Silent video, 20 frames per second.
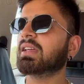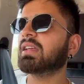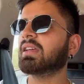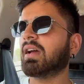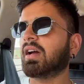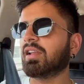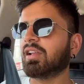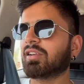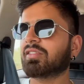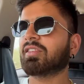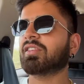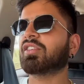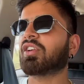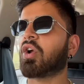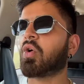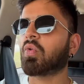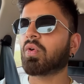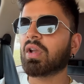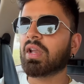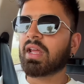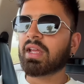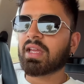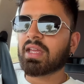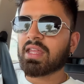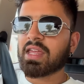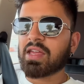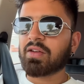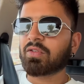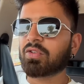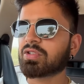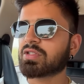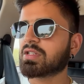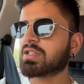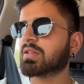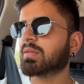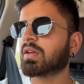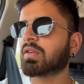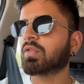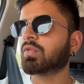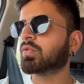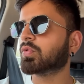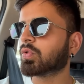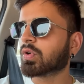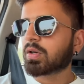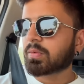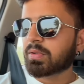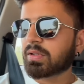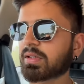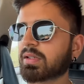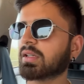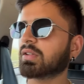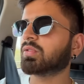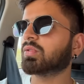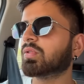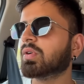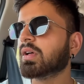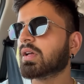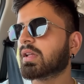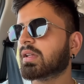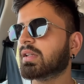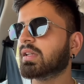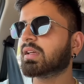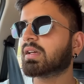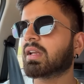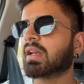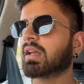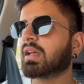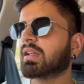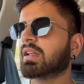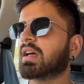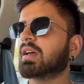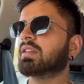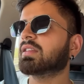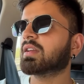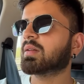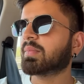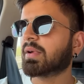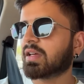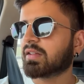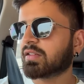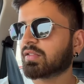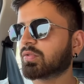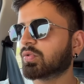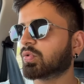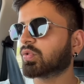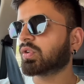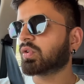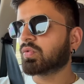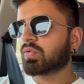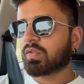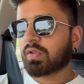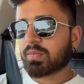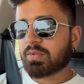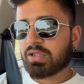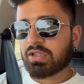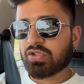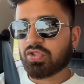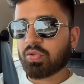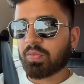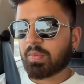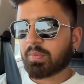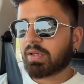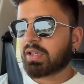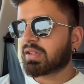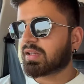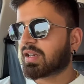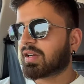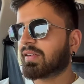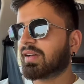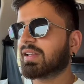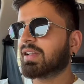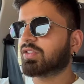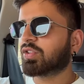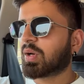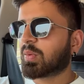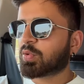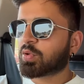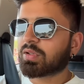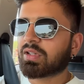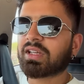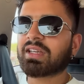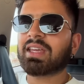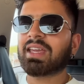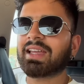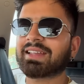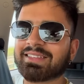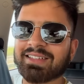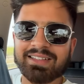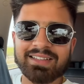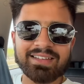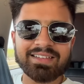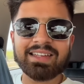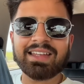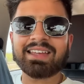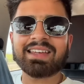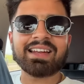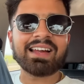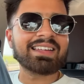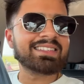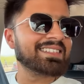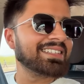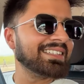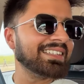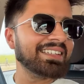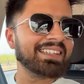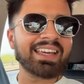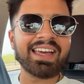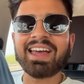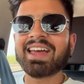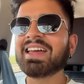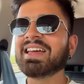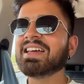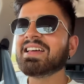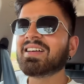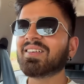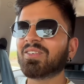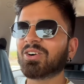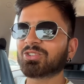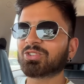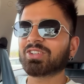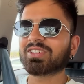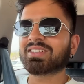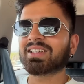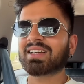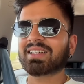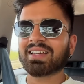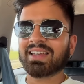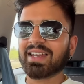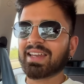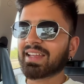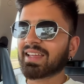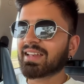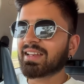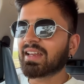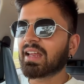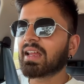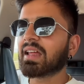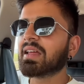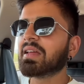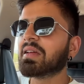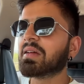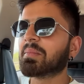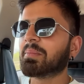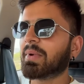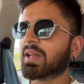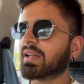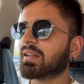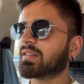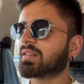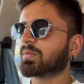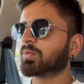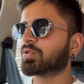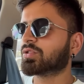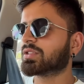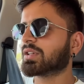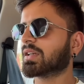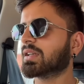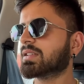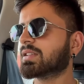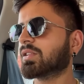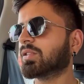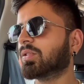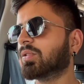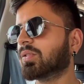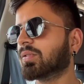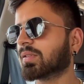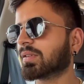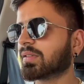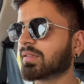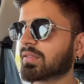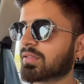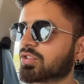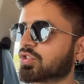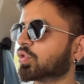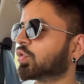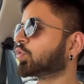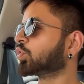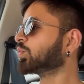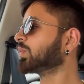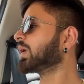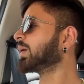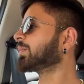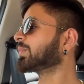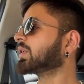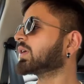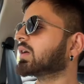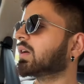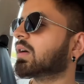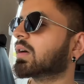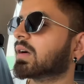कि अलग से ग्राउंड लेके ये वो चीज़ें भाई वो फूड बनती तो नहीं करेंगे ना इतने पैसे फूकने उन सब चीज़ों पर महिंद्रा वाले तो आपको पता है केक तक दे के राजी नहीं है वो तो इतना करेंगे नहीं मैंने इनसे पूछा कि चलो शोरूम आपका